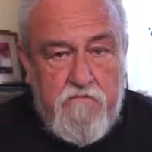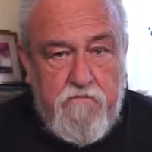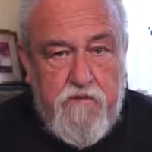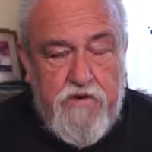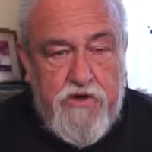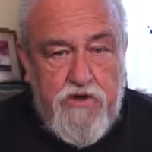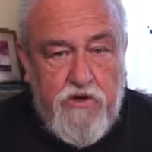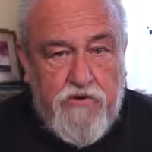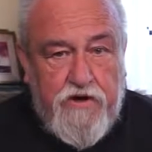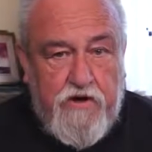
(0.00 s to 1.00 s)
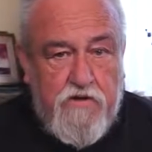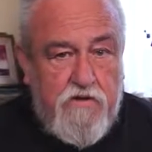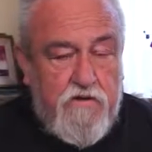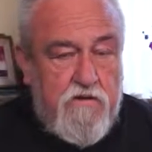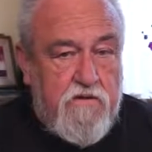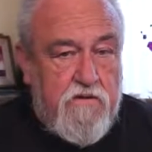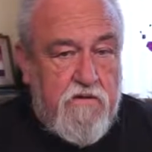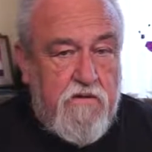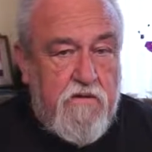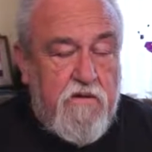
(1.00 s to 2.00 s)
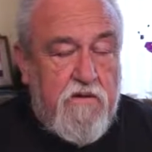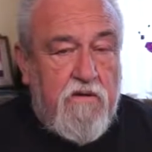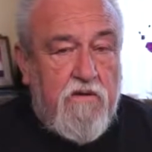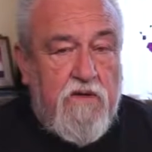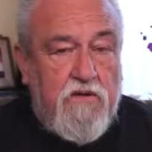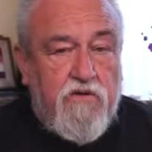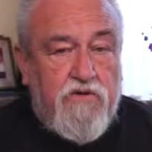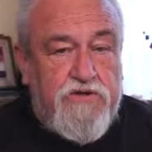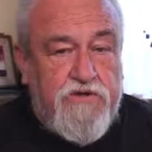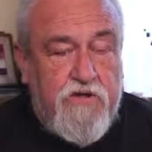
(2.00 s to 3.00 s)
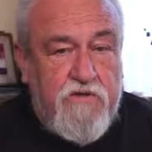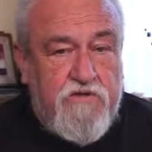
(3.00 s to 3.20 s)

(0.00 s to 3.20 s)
w regionach katolickiej